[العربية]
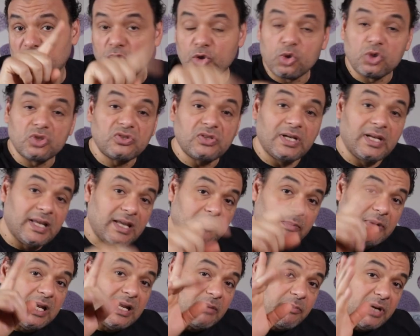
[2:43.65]
نوت اللي هي
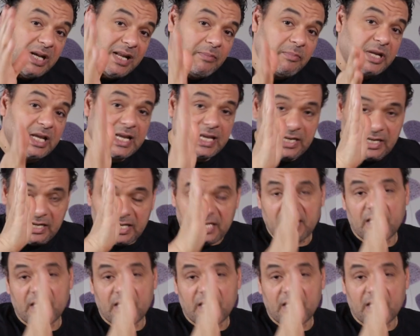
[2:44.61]
بالأمريكاني اللي